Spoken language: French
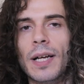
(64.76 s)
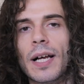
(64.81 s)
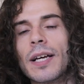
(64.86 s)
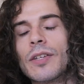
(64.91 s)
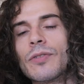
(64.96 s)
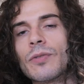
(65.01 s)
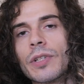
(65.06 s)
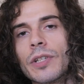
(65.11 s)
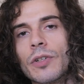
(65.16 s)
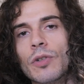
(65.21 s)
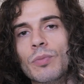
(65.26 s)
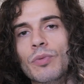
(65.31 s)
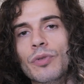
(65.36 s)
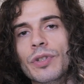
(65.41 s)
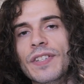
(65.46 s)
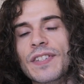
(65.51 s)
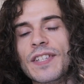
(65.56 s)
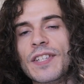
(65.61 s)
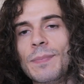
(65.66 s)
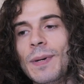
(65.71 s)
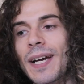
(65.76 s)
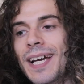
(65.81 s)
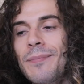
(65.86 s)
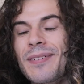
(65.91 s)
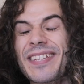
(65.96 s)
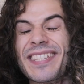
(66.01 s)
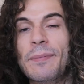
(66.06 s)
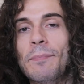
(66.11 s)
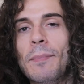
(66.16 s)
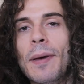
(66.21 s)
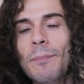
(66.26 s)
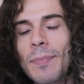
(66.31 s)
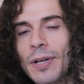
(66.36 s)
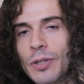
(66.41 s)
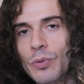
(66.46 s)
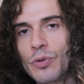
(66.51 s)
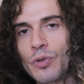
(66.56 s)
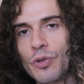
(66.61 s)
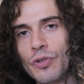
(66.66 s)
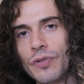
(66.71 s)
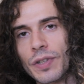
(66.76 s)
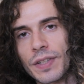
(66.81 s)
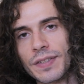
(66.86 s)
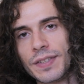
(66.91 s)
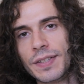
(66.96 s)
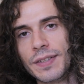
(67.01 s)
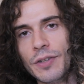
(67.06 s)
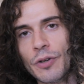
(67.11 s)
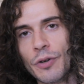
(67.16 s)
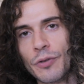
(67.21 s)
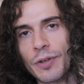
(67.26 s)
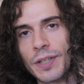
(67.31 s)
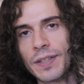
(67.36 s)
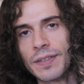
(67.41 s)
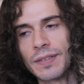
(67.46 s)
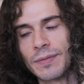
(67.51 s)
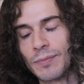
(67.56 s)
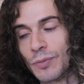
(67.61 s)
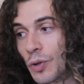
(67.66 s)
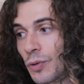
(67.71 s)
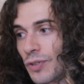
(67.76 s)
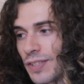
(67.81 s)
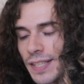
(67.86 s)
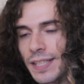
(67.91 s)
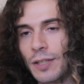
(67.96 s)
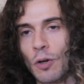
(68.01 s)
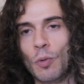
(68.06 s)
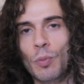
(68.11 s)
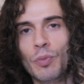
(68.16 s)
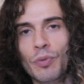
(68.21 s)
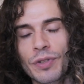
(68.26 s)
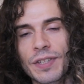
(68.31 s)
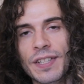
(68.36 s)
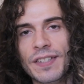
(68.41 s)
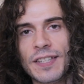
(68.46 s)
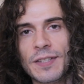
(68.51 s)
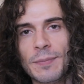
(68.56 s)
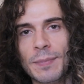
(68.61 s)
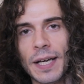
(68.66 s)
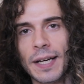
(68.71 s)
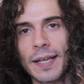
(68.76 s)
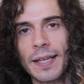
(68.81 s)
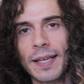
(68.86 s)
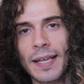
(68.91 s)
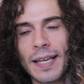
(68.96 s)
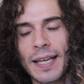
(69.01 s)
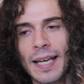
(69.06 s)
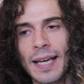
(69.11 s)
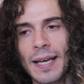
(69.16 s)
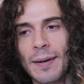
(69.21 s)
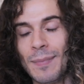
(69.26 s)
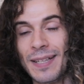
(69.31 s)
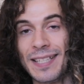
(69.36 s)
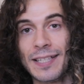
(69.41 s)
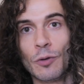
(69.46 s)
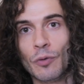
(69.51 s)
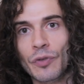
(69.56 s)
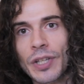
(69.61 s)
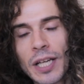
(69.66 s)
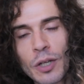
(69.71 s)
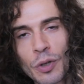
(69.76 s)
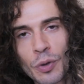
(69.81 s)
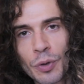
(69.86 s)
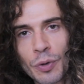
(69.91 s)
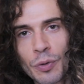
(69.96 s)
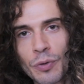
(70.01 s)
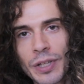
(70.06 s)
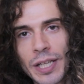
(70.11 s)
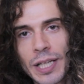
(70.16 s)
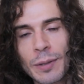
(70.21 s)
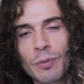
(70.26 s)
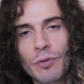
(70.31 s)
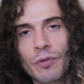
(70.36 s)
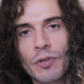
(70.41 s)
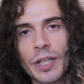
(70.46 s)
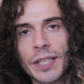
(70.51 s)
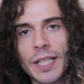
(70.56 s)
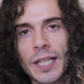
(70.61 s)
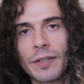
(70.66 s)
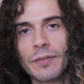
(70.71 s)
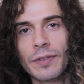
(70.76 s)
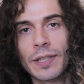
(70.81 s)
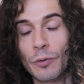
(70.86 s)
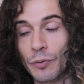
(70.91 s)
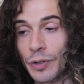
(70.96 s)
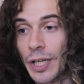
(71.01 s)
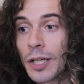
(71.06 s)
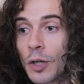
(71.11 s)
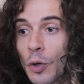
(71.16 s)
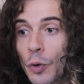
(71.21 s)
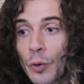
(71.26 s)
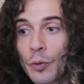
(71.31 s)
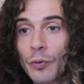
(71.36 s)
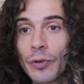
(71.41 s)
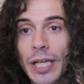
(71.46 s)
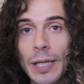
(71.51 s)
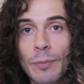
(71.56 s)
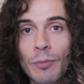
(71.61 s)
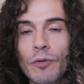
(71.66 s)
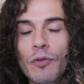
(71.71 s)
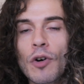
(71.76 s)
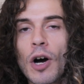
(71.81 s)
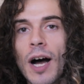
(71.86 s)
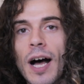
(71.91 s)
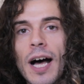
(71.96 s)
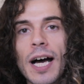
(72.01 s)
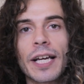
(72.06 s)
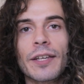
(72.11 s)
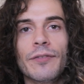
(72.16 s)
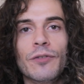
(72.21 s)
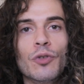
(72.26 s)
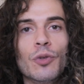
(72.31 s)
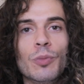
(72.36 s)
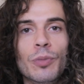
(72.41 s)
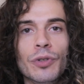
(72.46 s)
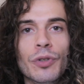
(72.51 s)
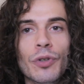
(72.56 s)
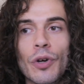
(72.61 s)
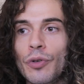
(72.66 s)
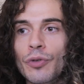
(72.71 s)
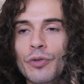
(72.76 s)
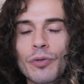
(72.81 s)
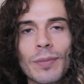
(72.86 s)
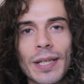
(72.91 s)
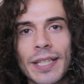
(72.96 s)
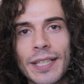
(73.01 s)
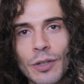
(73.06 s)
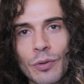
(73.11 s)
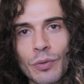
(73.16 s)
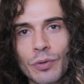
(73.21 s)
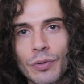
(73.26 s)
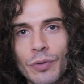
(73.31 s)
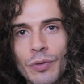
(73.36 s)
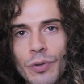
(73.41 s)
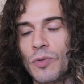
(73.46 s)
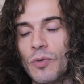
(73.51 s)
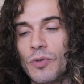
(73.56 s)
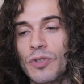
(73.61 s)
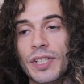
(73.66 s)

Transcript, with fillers: Mais la raison qui rend le plus désespéré, bah, c'est même pas tout ce que je viens de citer en fait. Non, ce qui rend le plus désespéré, bah, c'est qu'on a cru qu'on allait pouvoir y arriver, on a cru qu'on allait pouvoir arriver au bonheur d'une manière ou d'une autre.